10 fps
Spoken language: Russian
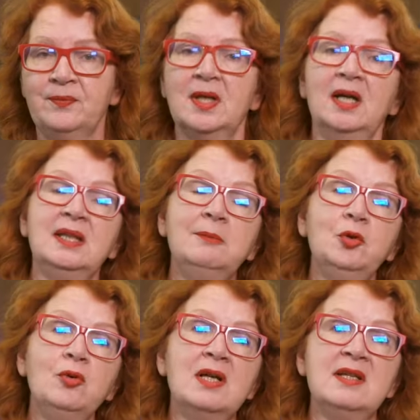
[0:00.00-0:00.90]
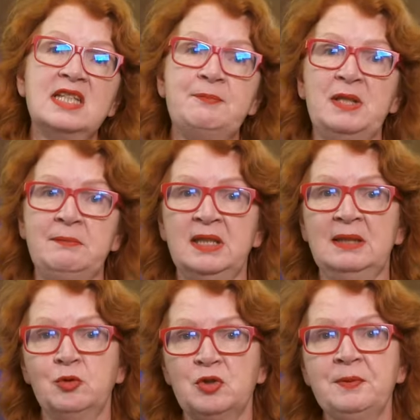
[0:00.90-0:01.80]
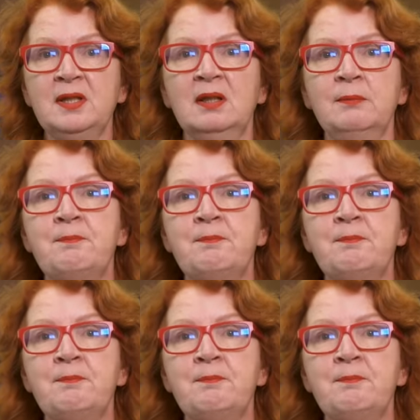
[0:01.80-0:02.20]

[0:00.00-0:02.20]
Она много лет с переменным успехом